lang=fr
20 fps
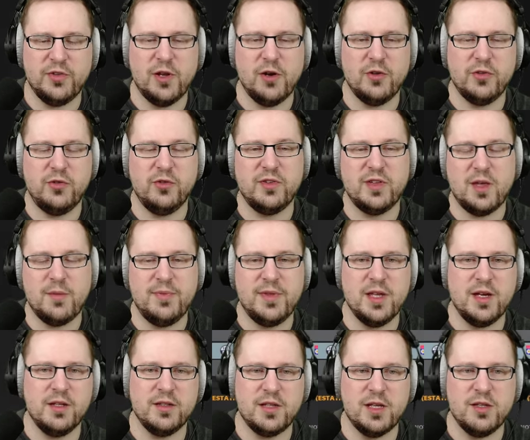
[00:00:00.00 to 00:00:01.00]
Alors ce serait
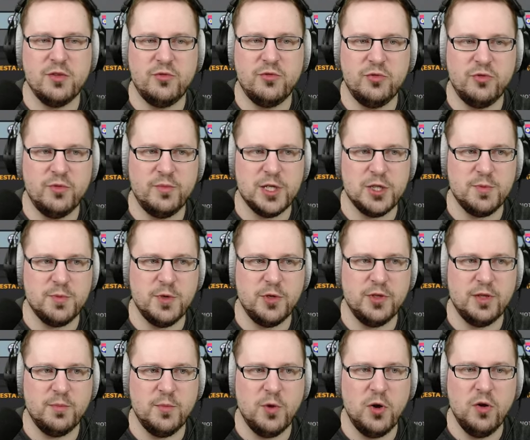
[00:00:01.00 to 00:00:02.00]
bien de gagner tous nos matchs, mais
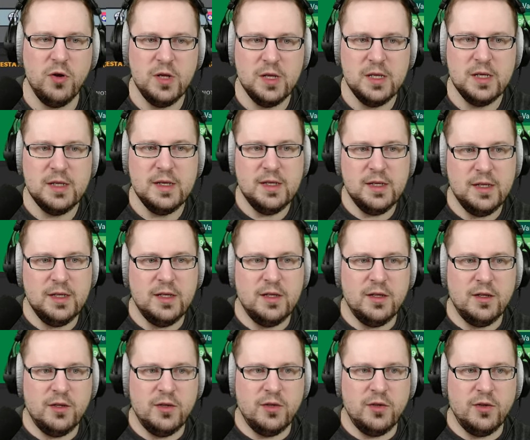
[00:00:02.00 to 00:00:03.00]
honnêtement,
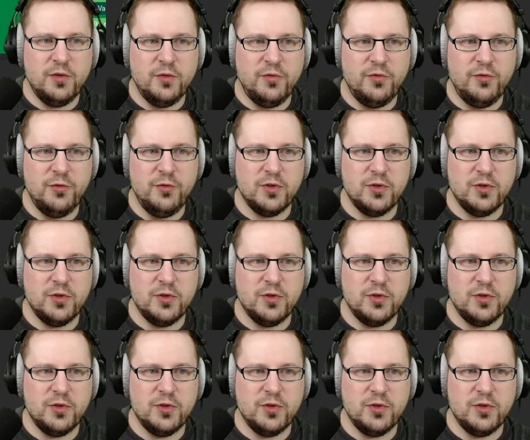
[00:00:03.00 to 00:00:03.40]
vu